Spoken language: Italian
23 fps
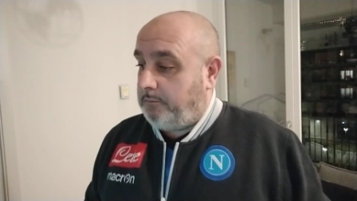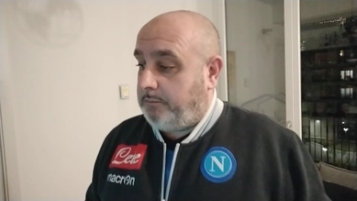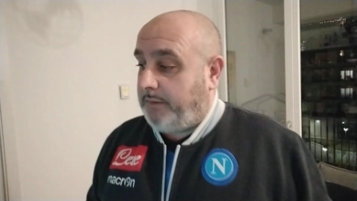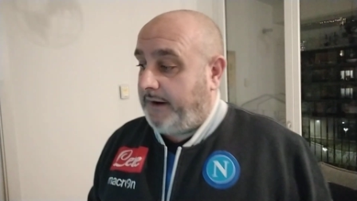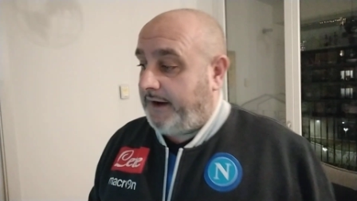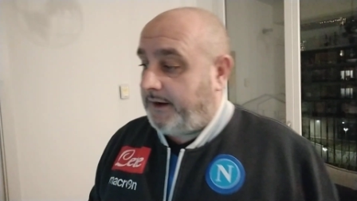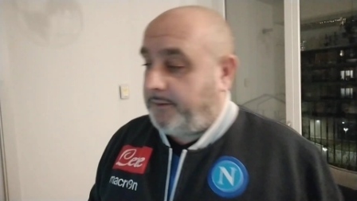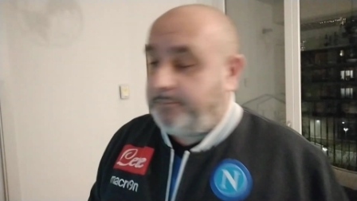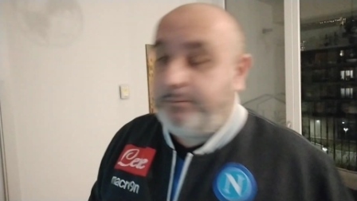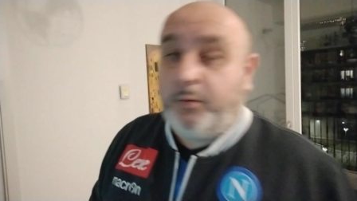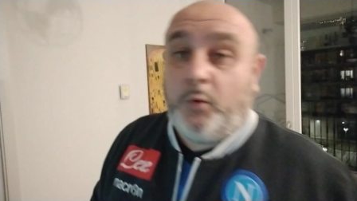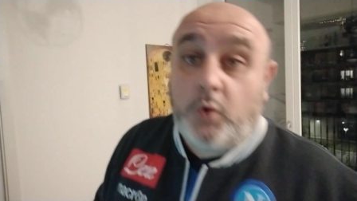
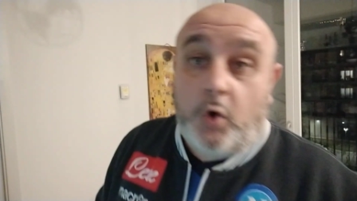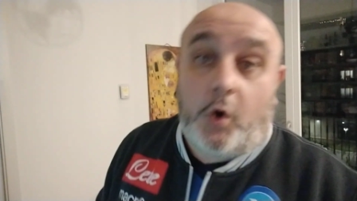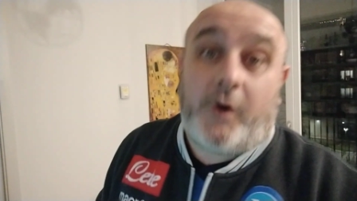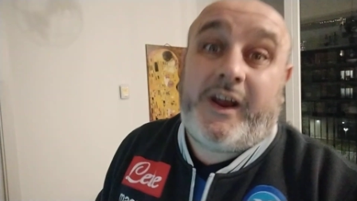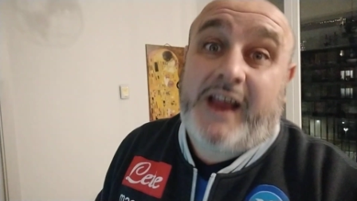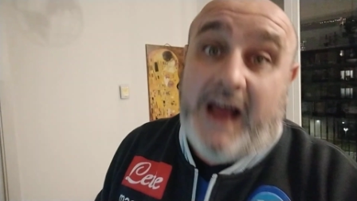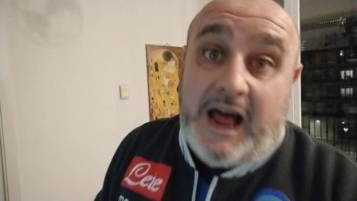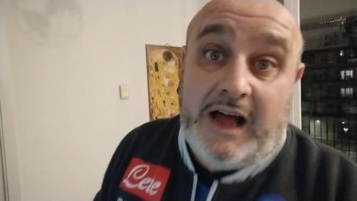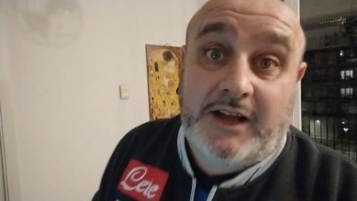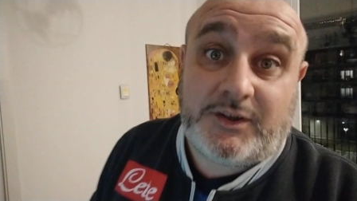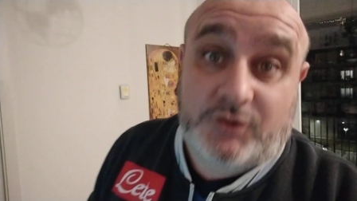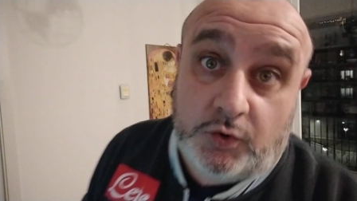per puro
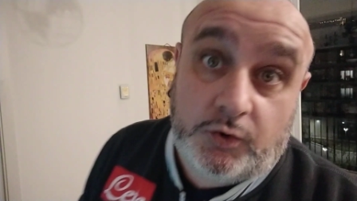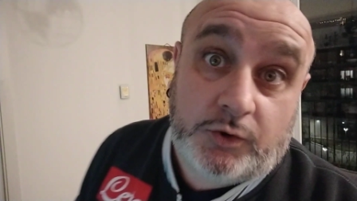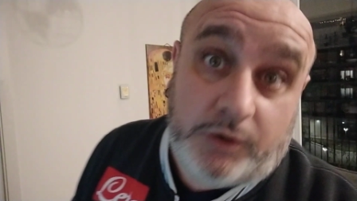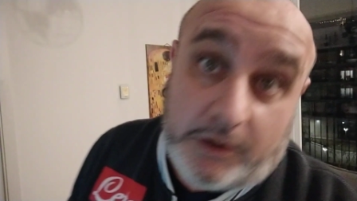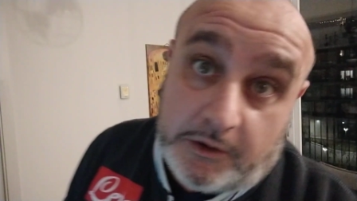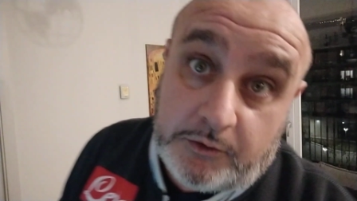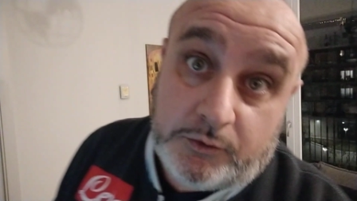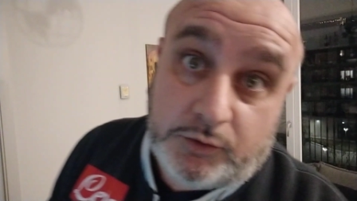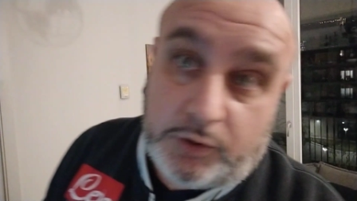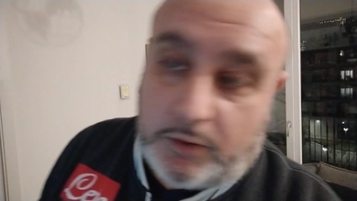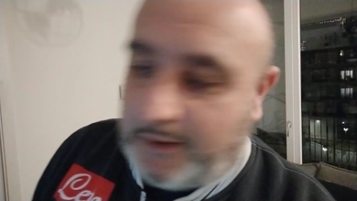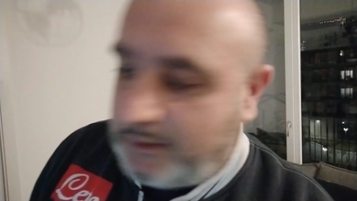caso non
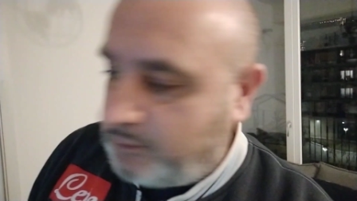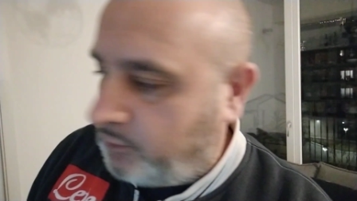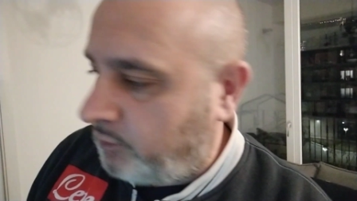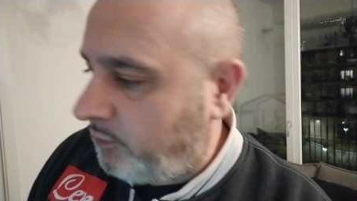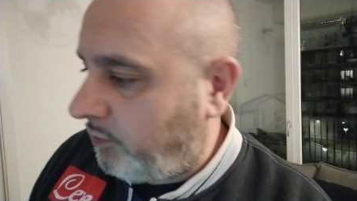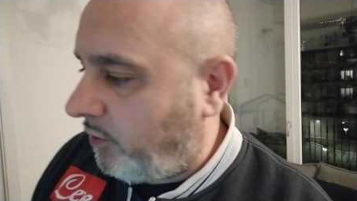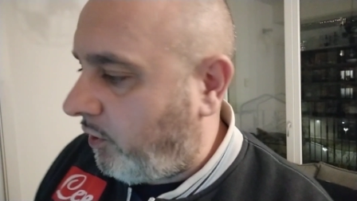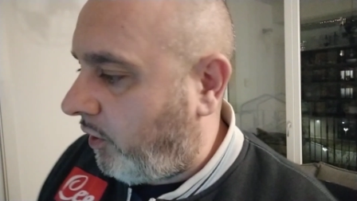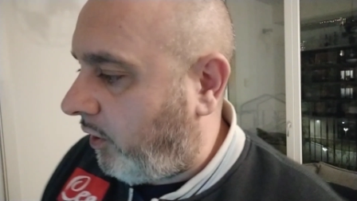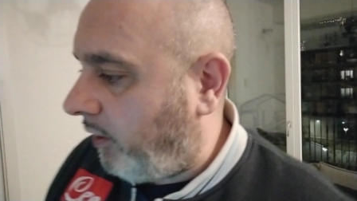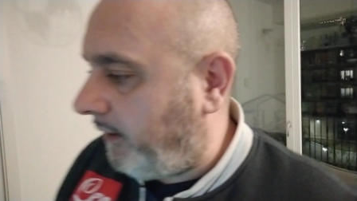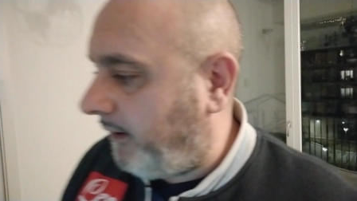hanno trovato il
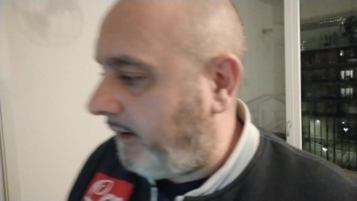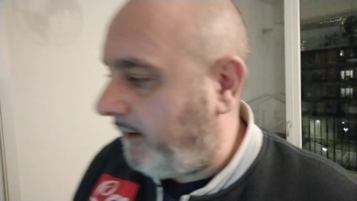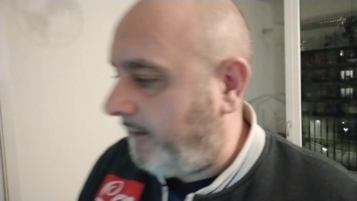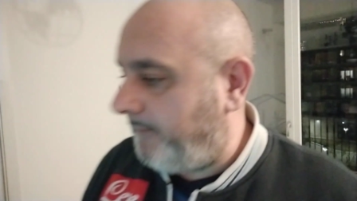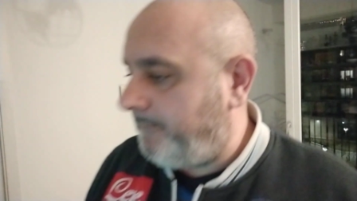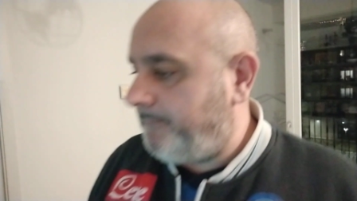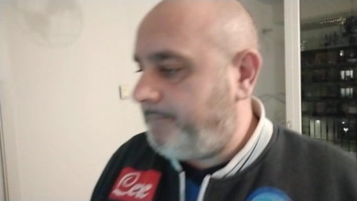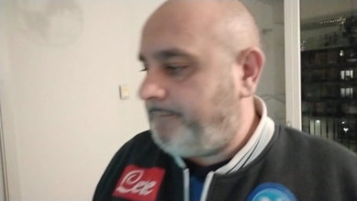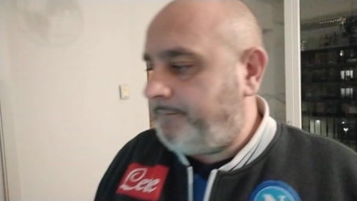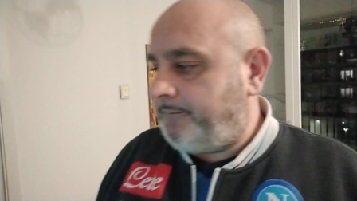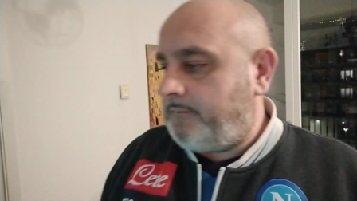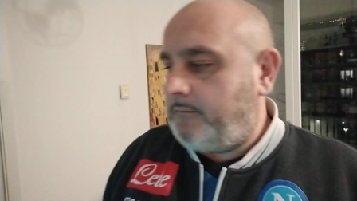gol
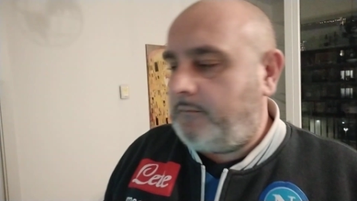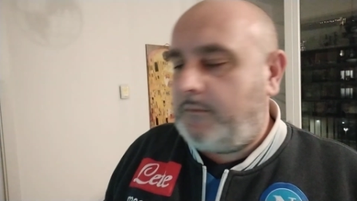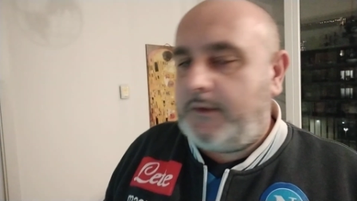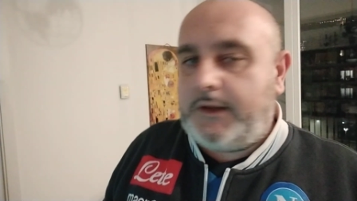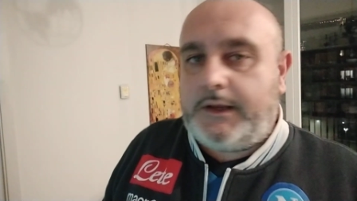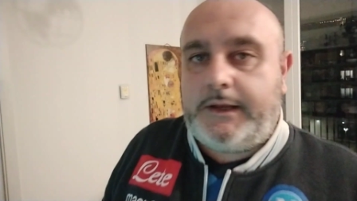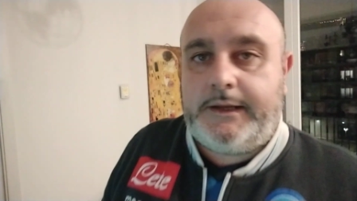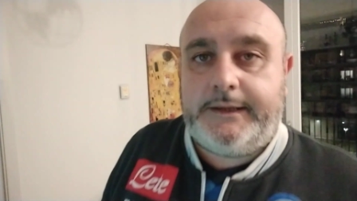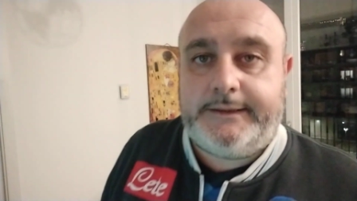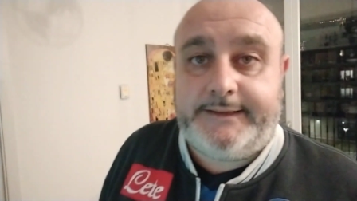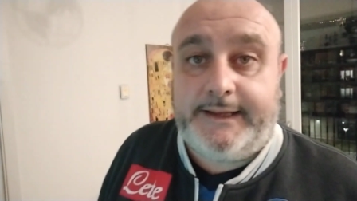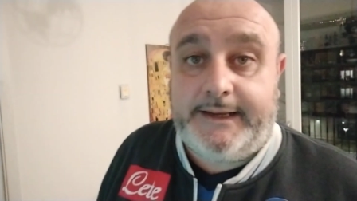
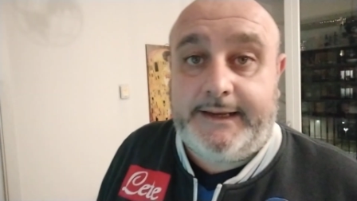eh,